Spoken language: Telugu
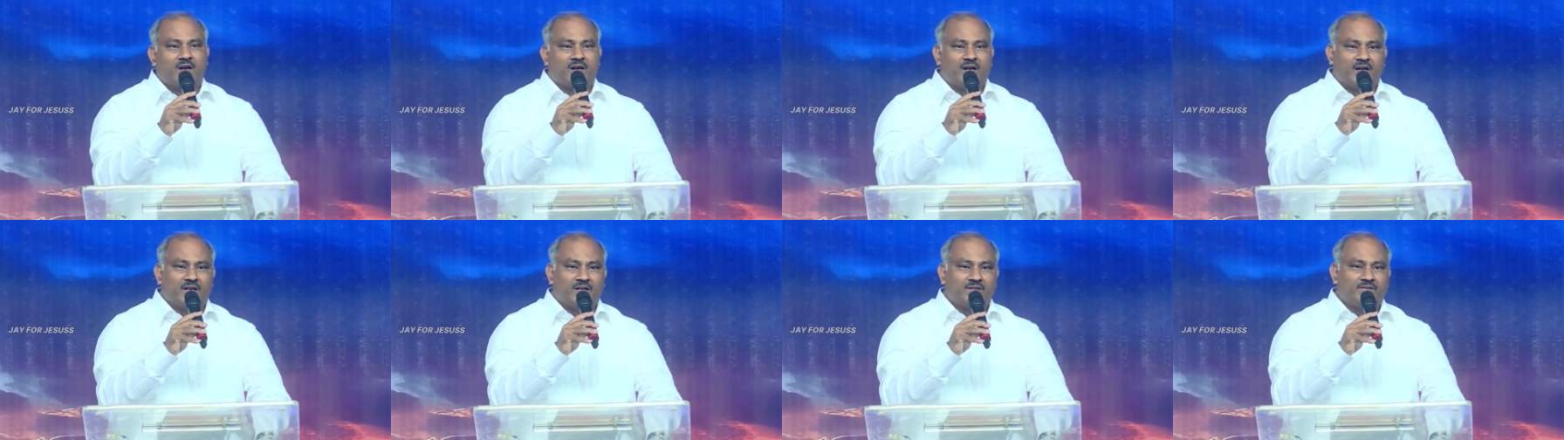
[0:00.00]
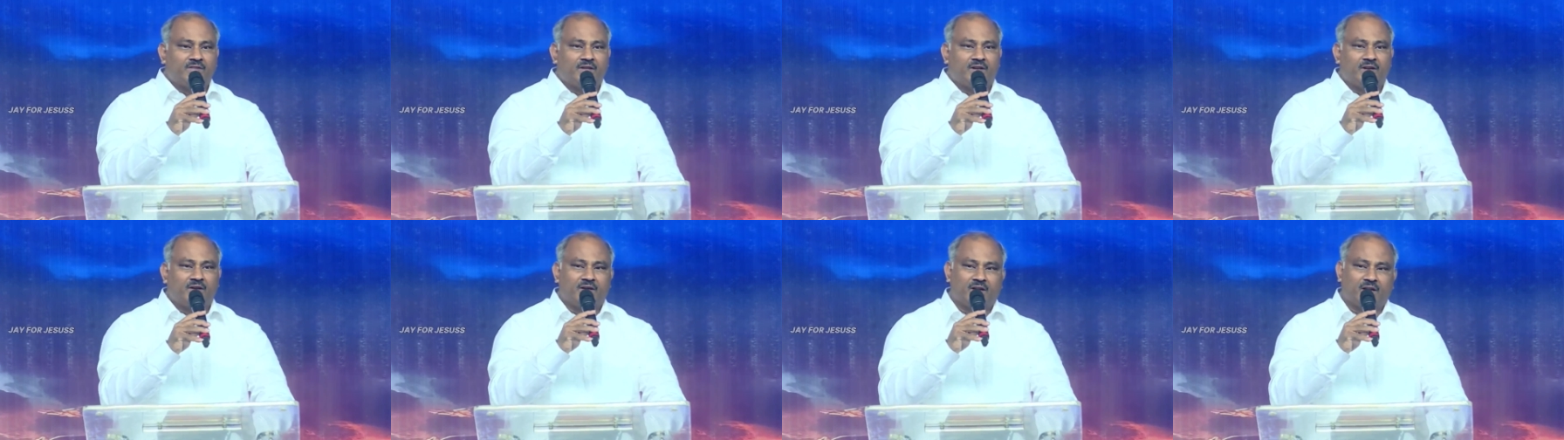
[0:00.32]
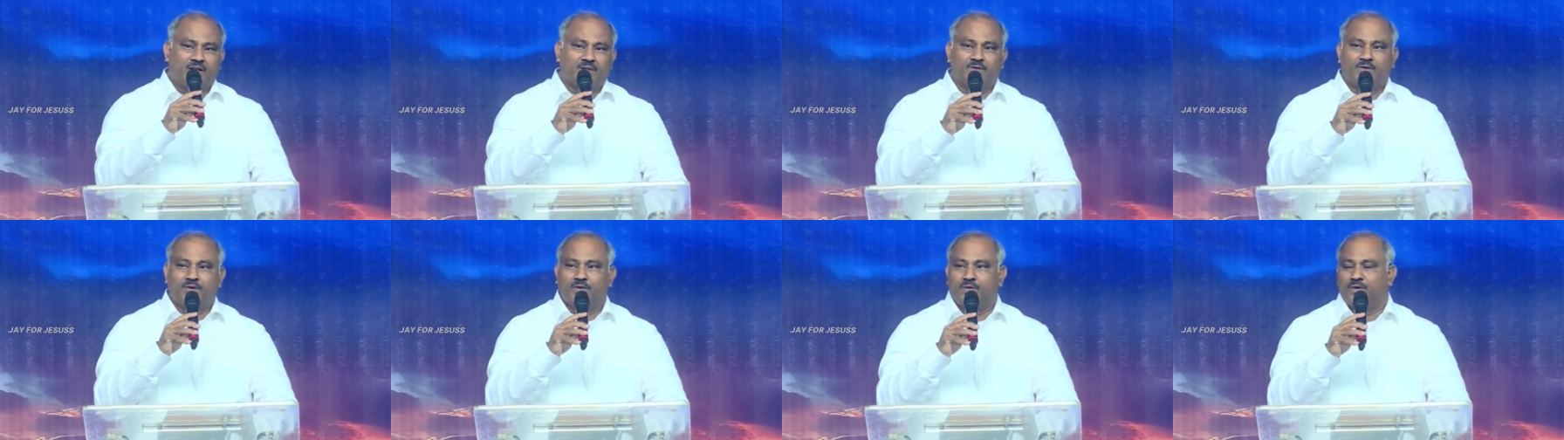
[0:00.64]
కీర్తన
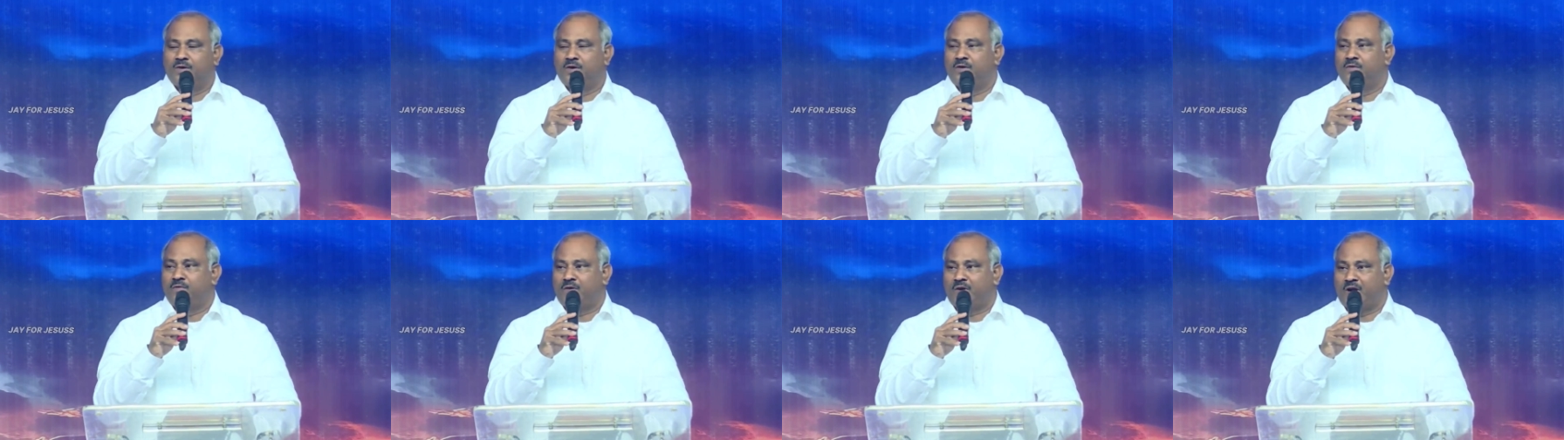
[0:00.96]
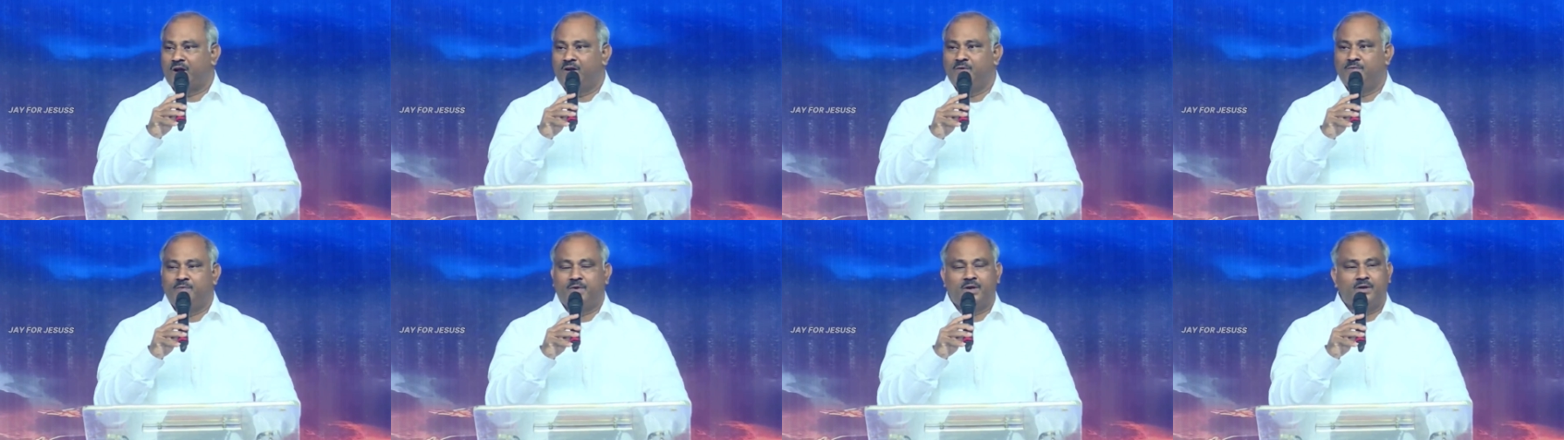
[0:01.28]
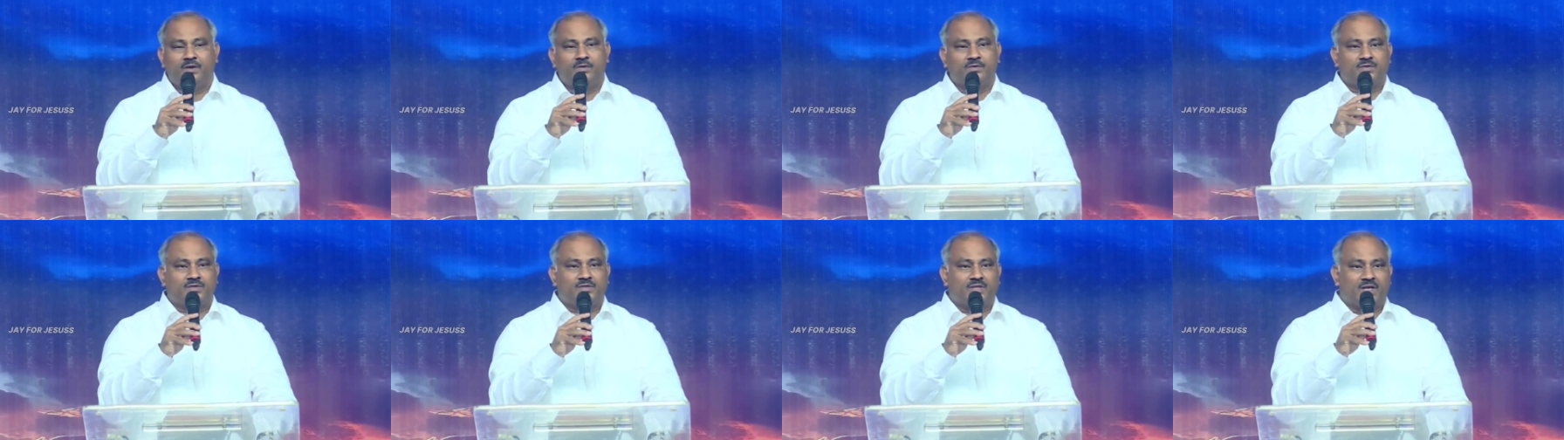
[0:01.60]
గ్రంథంలో
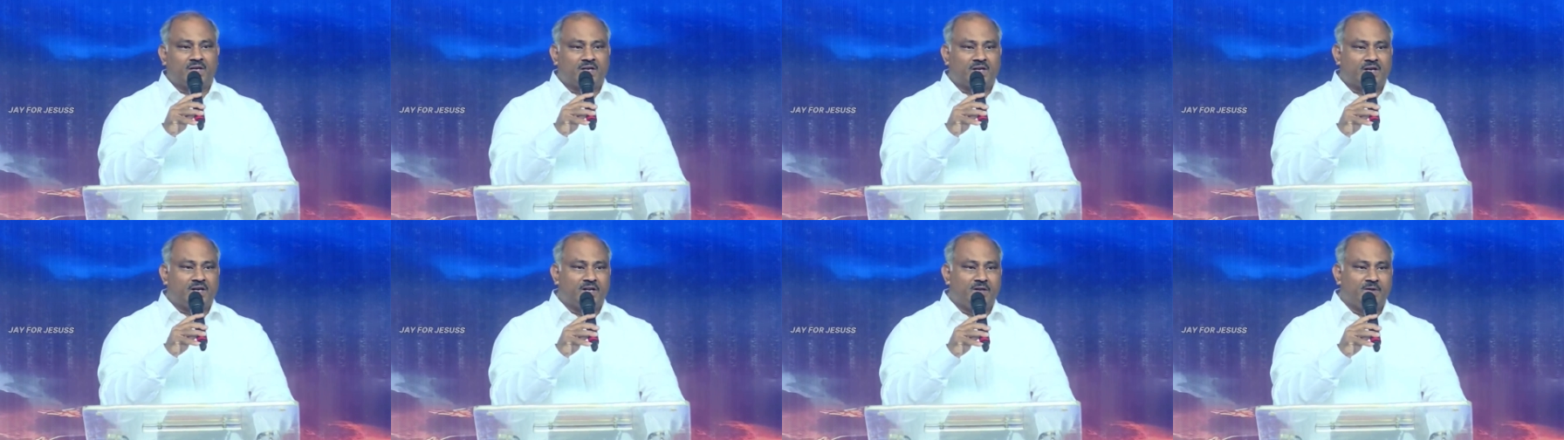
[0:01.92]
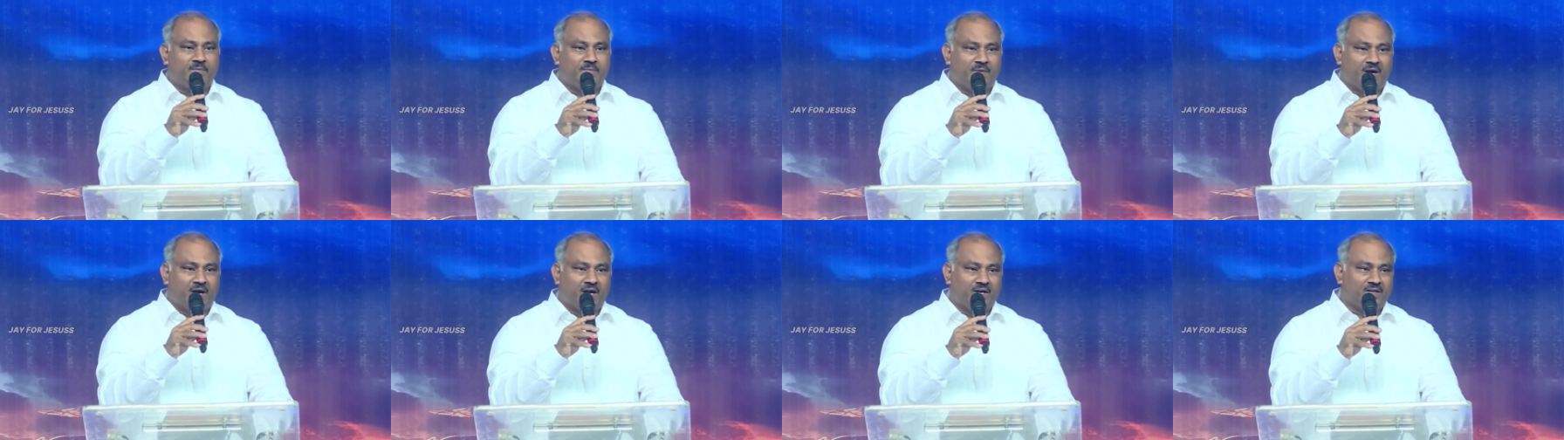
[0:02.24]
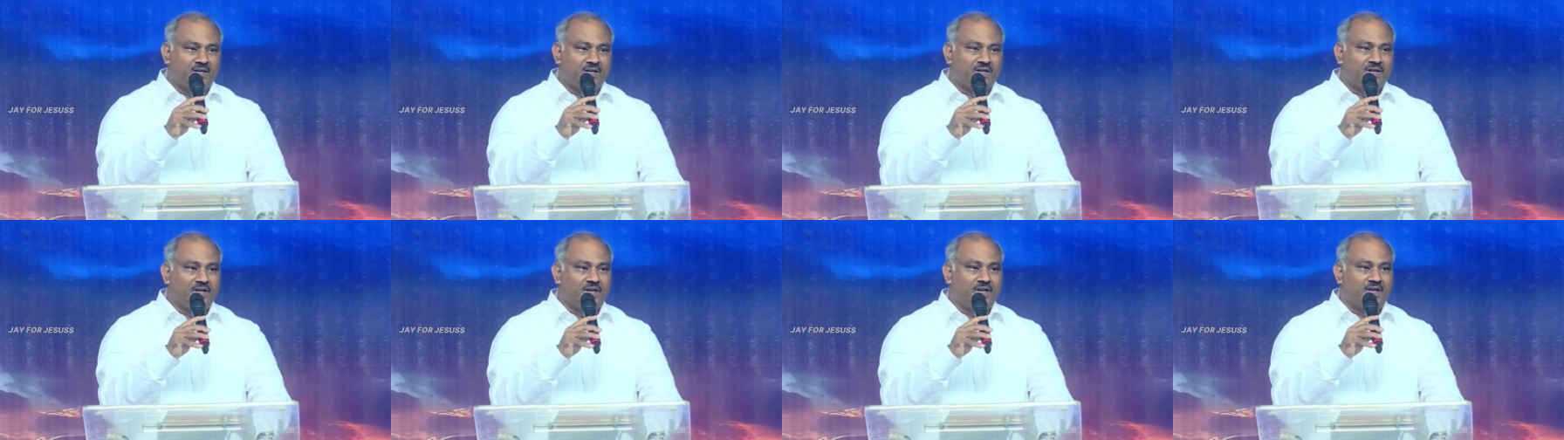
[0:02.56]
వ్రాయబడిన చక్కని
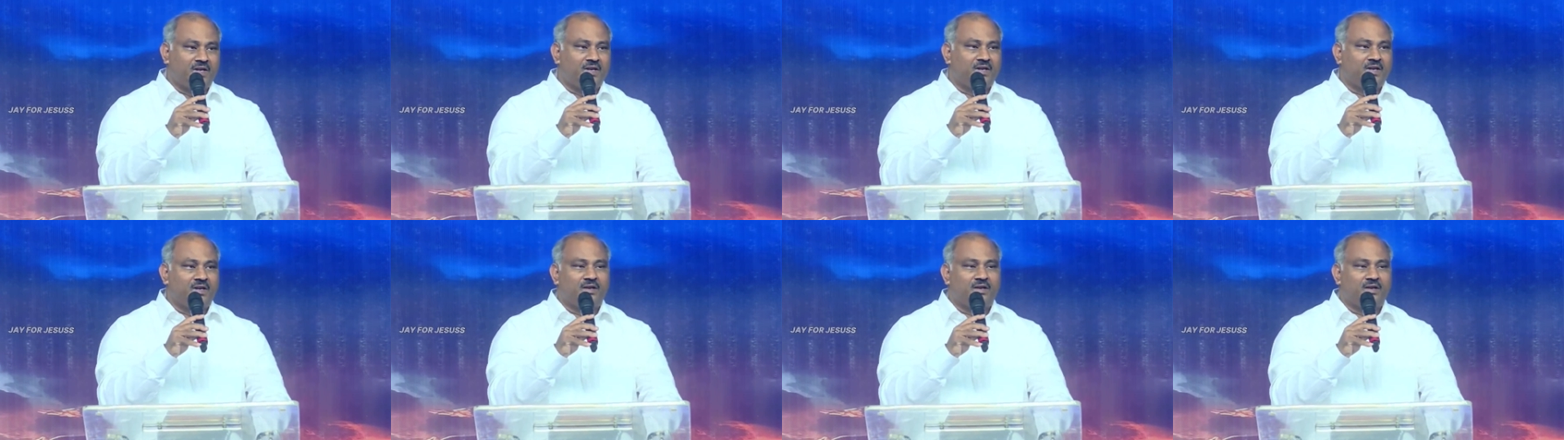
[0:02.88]
మాటని